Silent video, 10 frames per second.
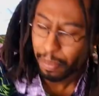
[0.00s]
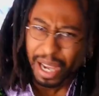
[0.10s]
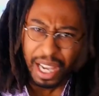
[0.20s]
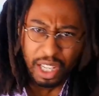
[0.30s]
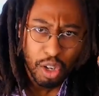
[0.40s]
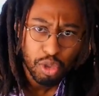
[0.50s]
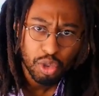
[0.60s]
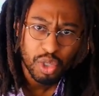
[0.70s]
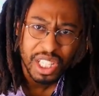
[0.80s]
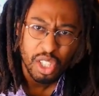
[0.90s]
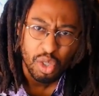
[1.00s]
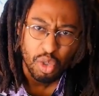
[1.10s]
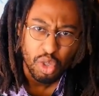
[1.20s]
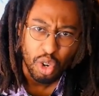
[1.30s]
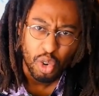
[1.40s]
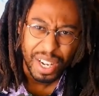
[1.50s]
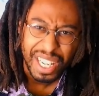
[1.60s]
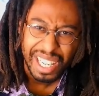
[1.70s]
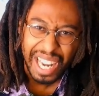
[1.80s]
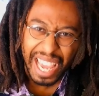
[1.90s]
Par exemple, j'utilise une
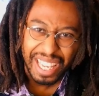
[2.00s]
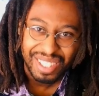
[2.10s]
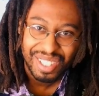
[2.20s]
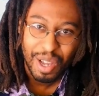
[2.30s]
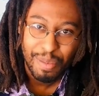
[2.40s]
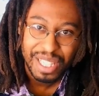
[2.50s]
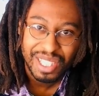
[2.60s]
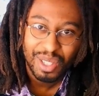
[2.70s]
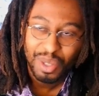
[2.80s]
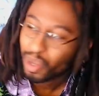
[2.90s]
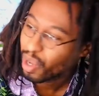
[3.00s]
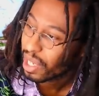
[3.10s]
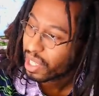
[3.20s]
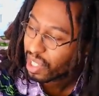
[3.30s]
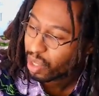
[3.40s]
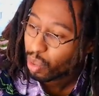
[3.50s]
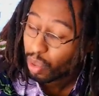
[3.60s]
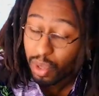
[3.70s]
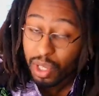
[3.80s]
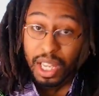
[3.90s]
ring light comme les TikTokers et les TikTokeuses.